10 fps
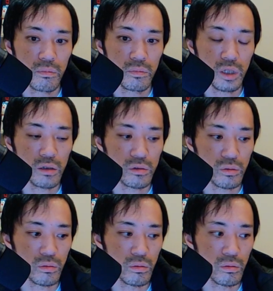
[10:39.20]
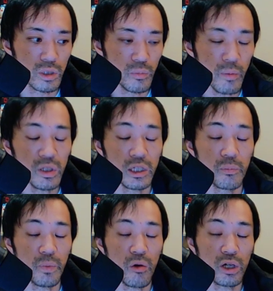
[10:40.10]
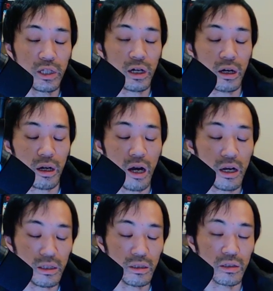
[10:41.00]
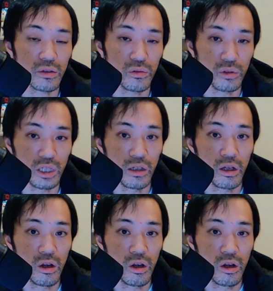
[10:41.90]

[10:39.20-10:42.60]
だからその今までいっぱいお金払ってきてるのに